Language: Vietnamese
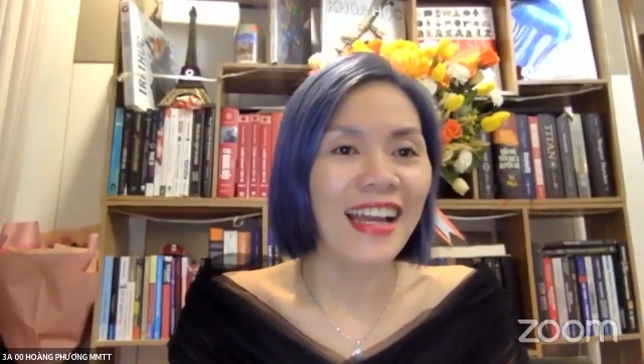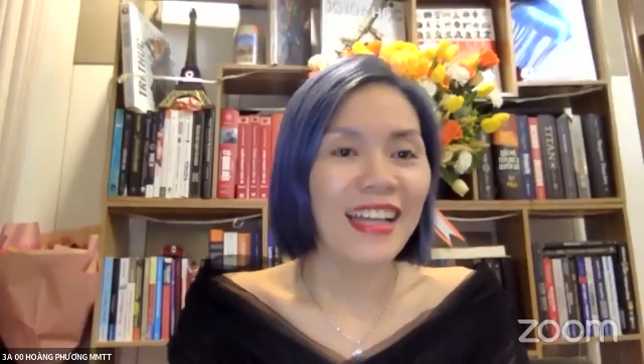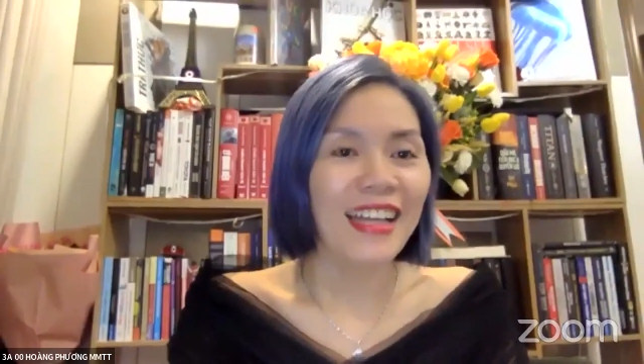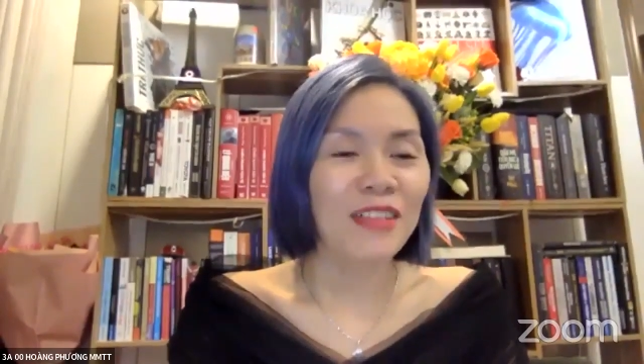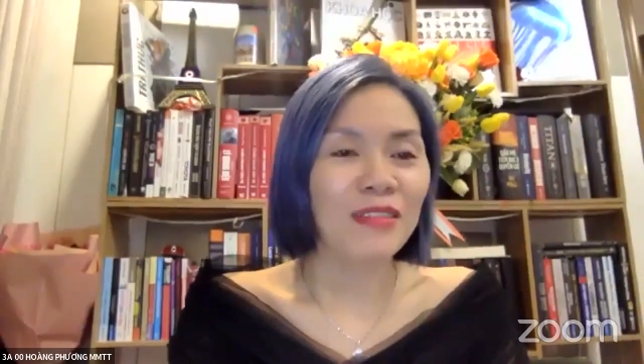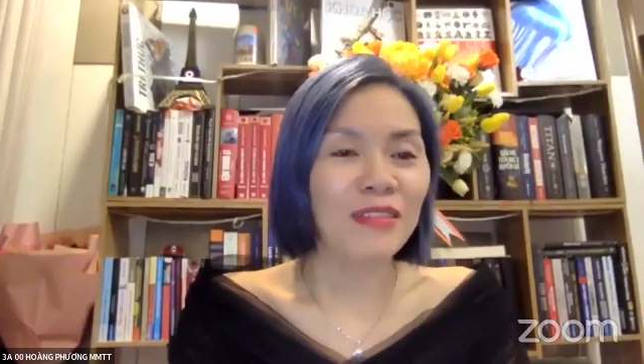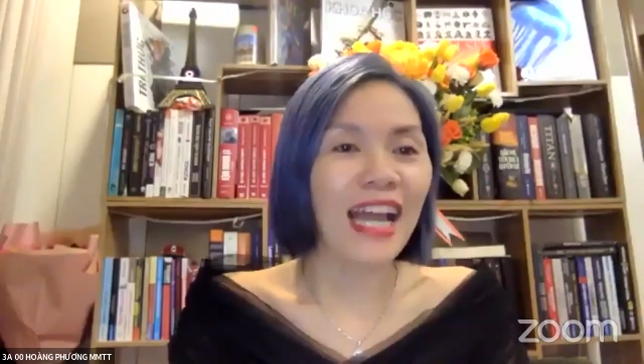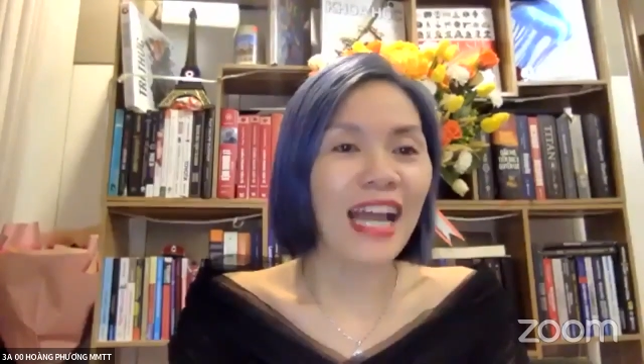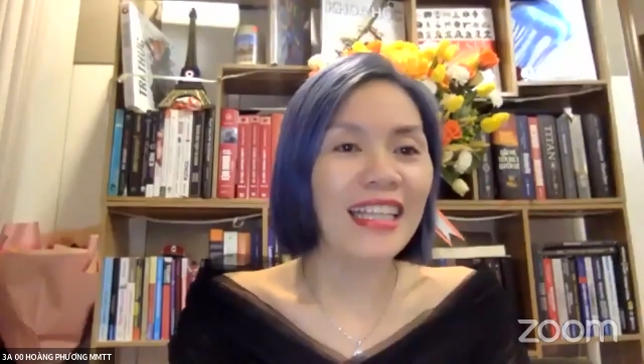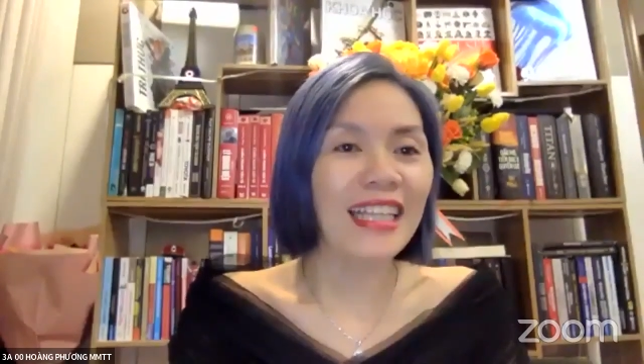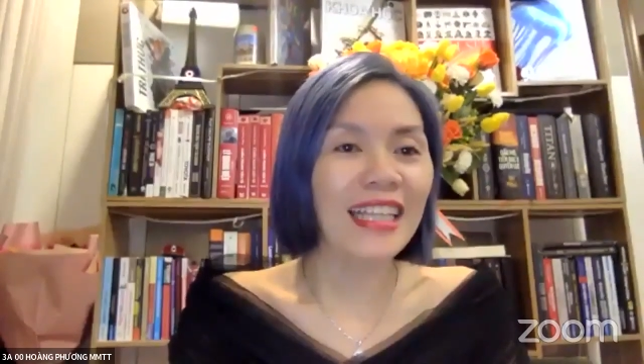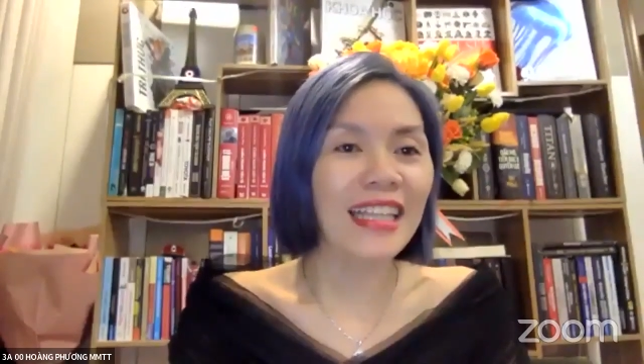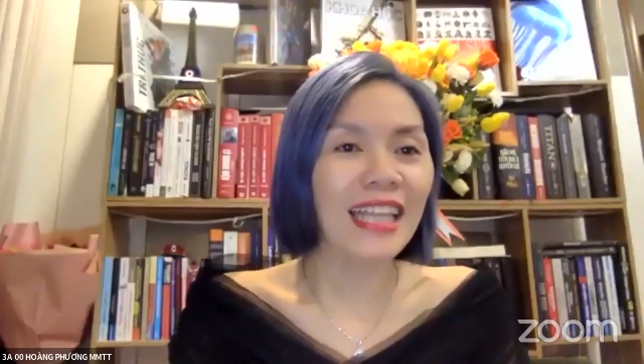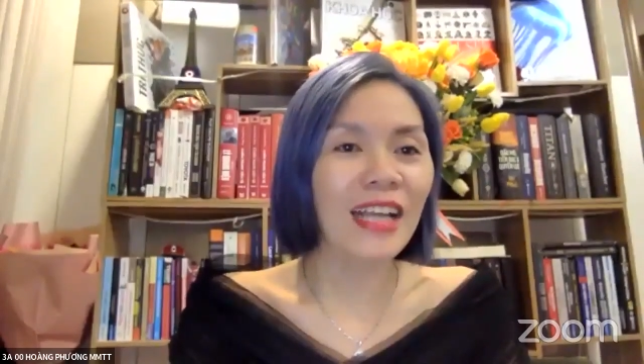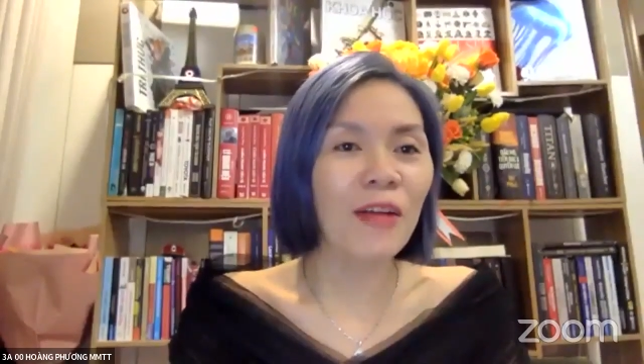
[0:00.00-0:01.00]
Chúng ta hãy
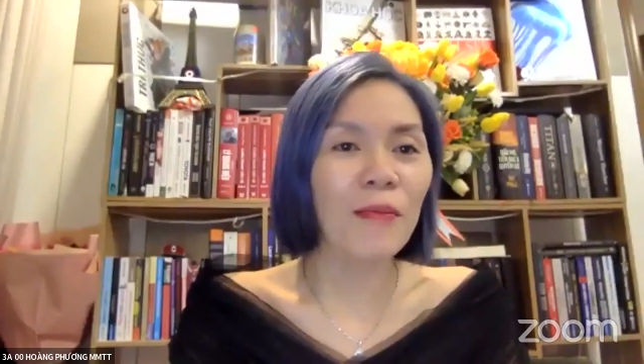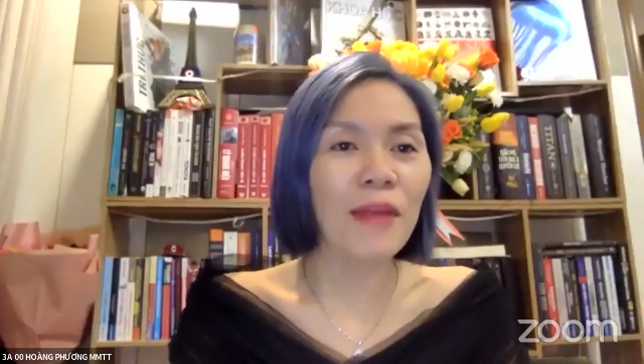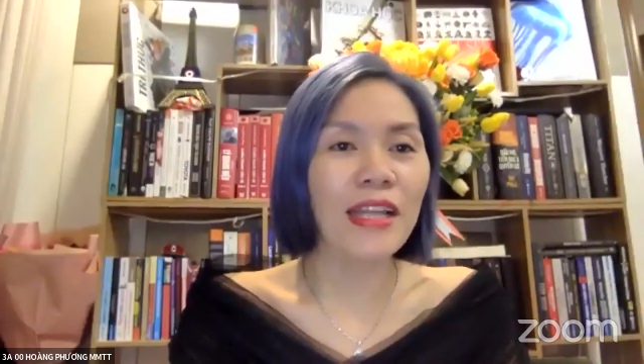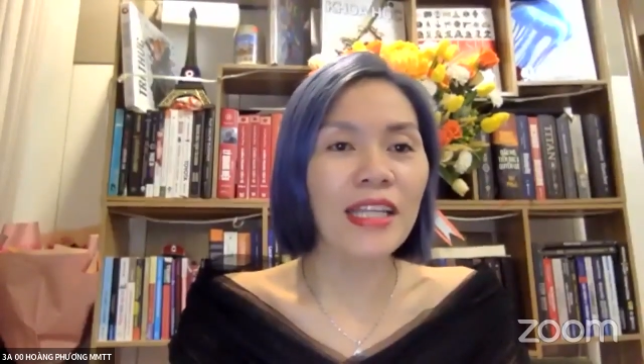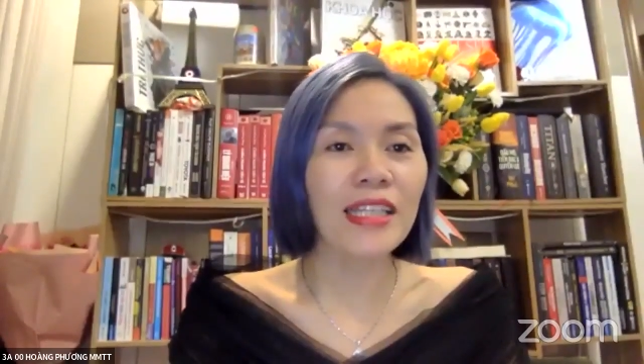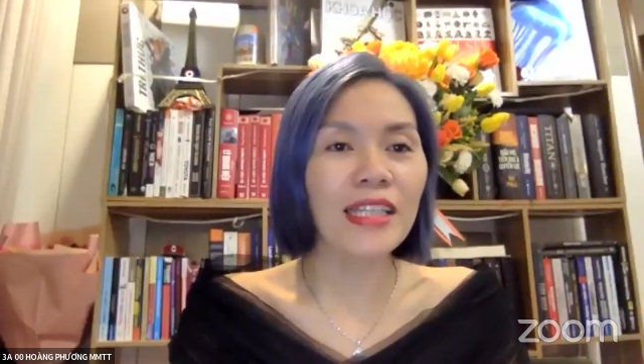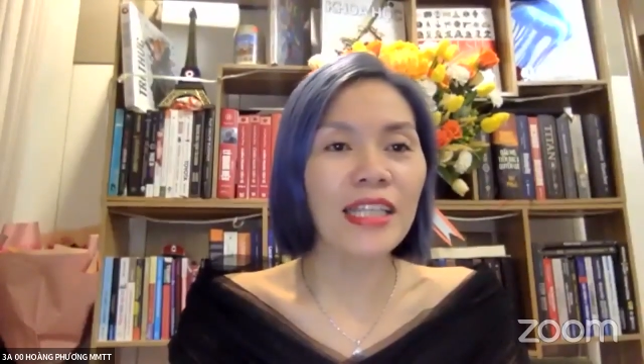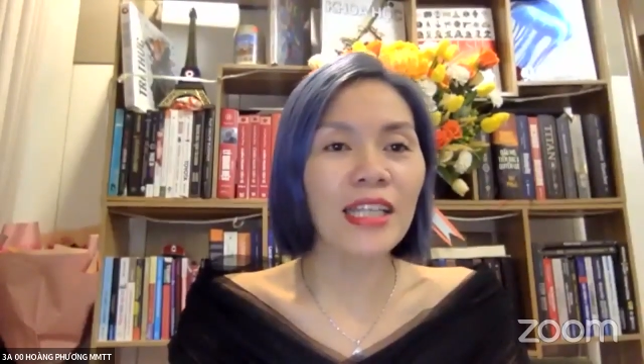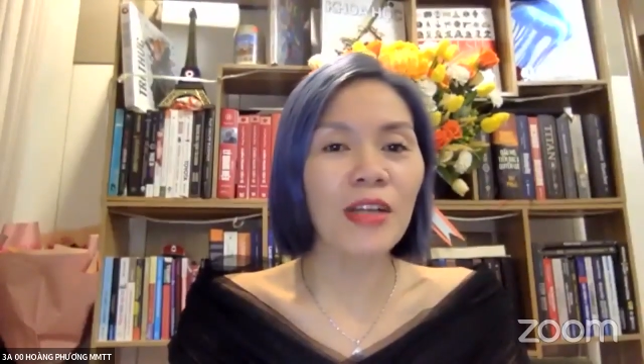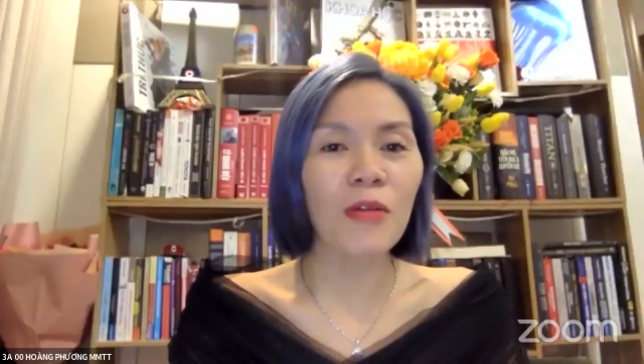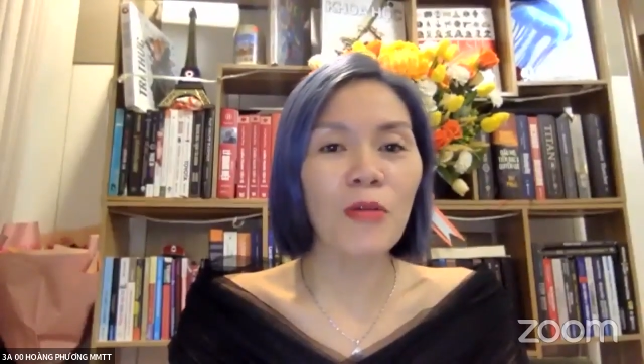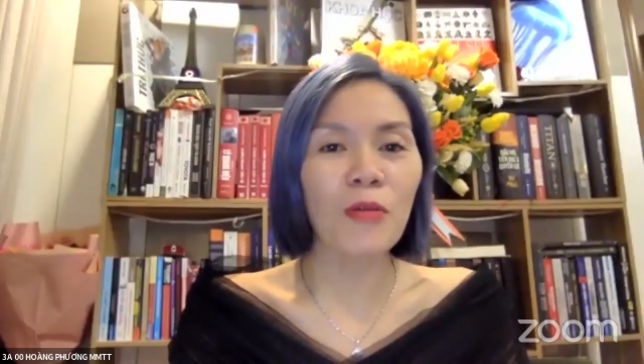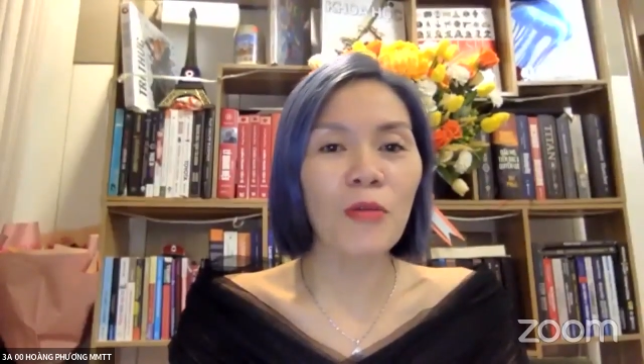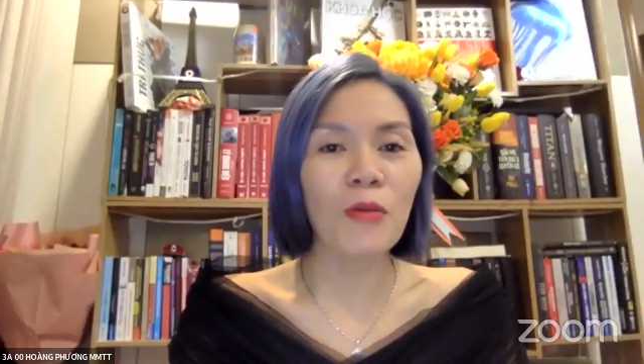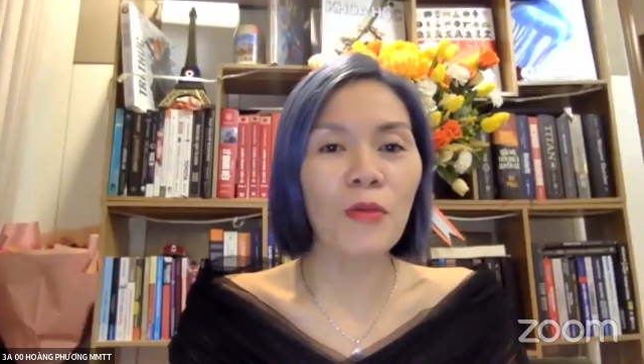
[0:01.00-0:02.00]
nhanh tay comment những thành công
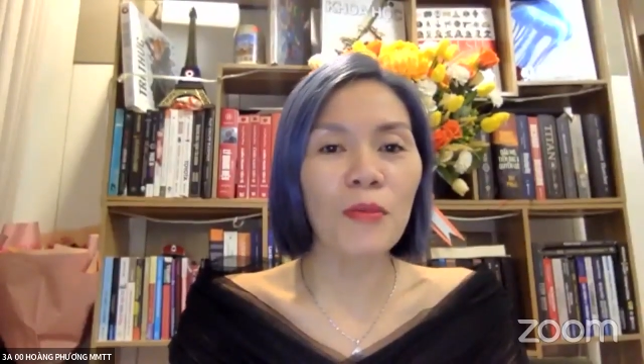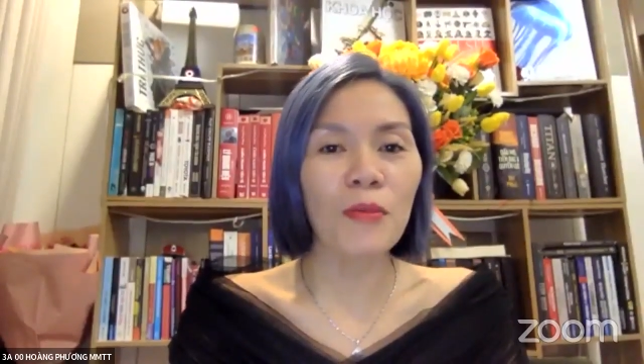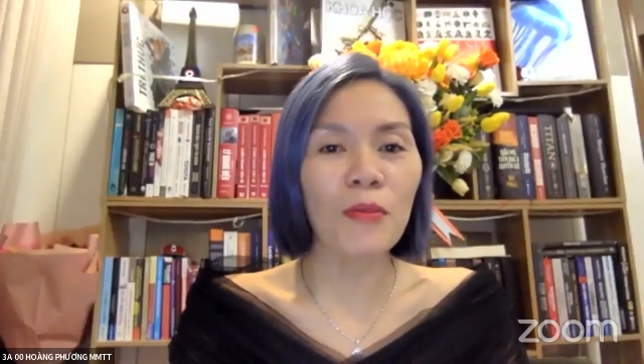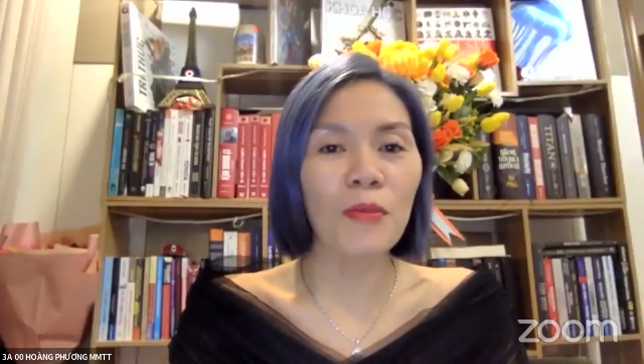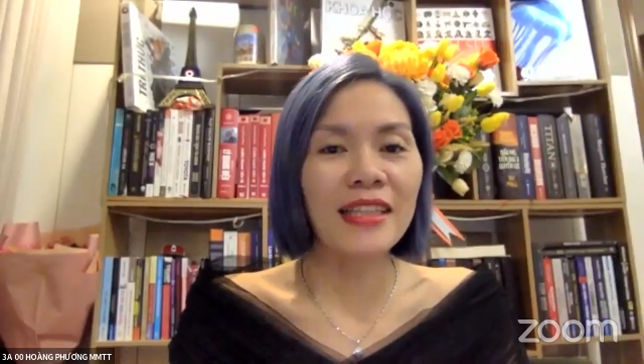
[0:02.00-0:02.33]
của mình để